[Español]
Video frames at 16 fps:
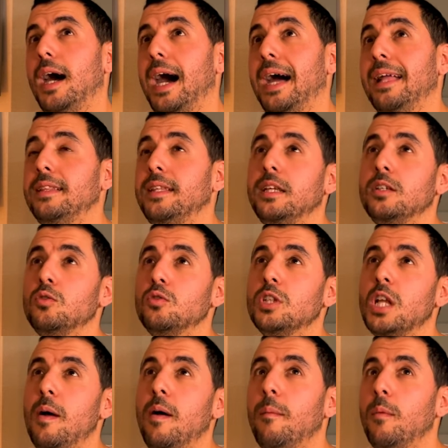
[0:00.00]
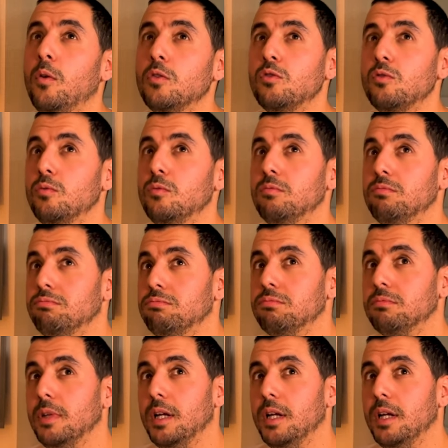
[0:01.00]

antes usábamos un,